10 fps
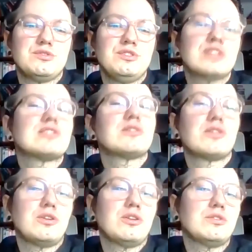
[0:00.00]
nie
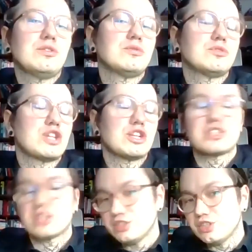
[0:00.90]
tylko część
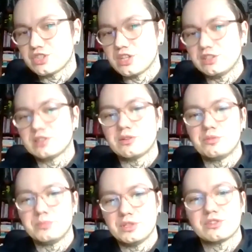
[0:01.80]
techniczna, nie tylko
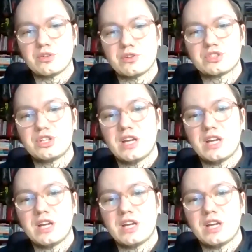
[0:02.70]
umiejętności,